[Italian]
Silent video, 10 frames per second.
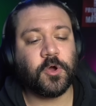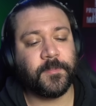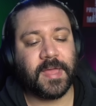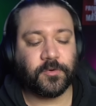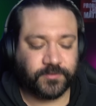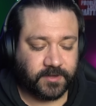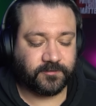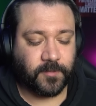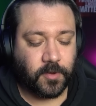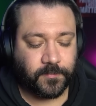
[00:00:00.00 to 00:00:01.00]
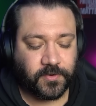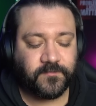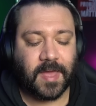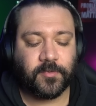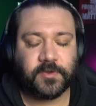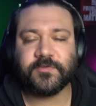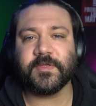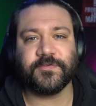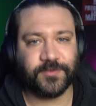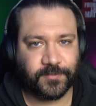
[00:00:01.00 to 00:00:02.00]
come autismo, proviamo le stesse